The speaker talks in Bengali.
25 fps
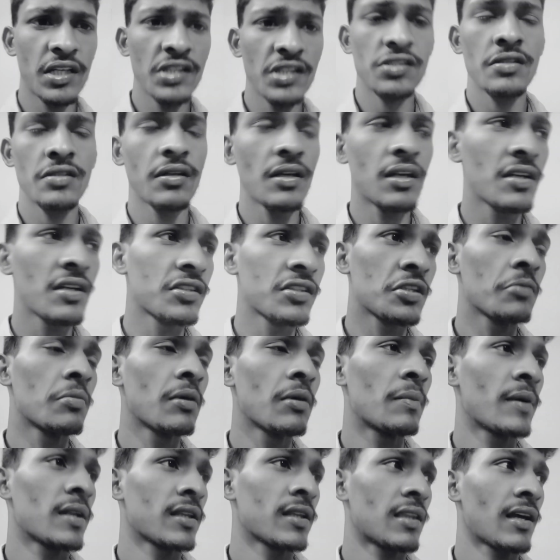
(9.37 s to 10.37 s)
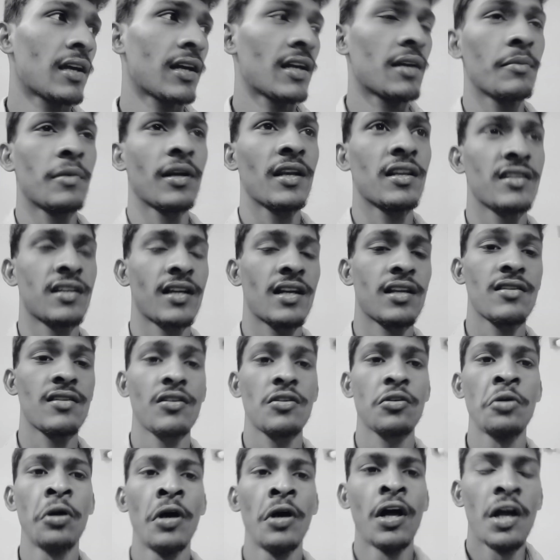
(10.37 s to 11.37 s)
এস এসে ব্যাপার থাকে মানে সেখানে
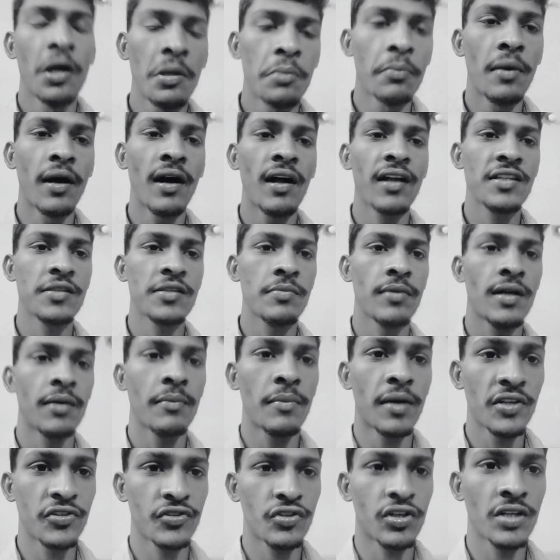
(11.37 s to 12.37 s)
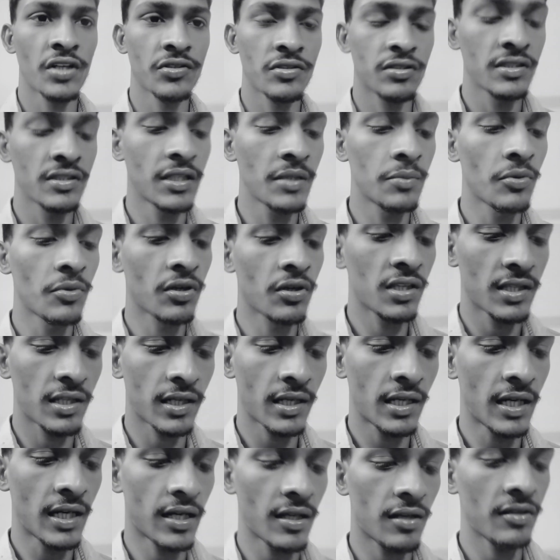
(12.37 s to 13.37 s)
ধরো মাছ বা মাংস টাংস যেই
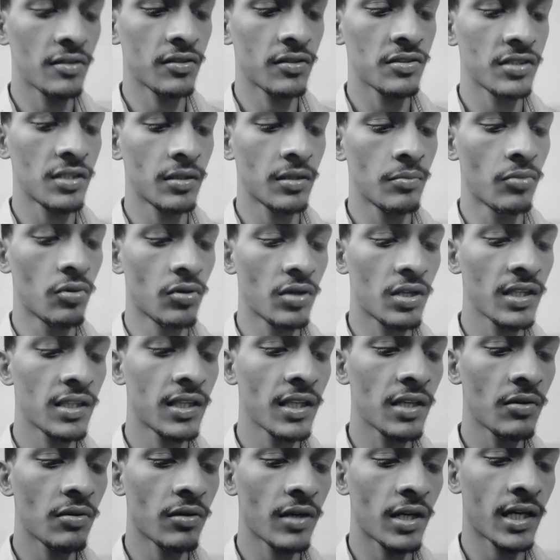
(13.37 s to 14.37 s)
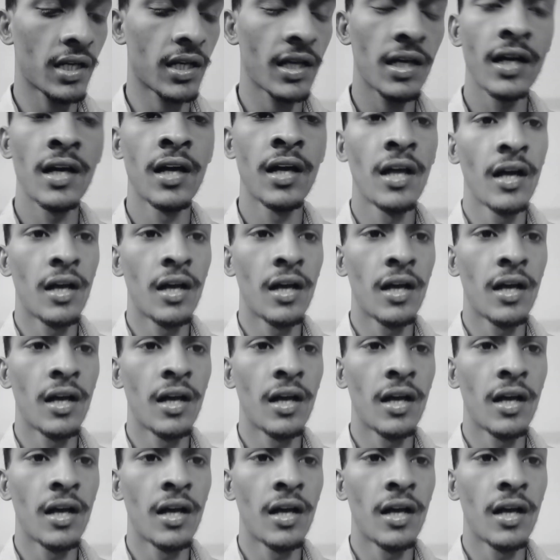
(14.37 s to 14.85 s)
বটিতে কাটা হয় তো সেই বটিতেই কোনো একটা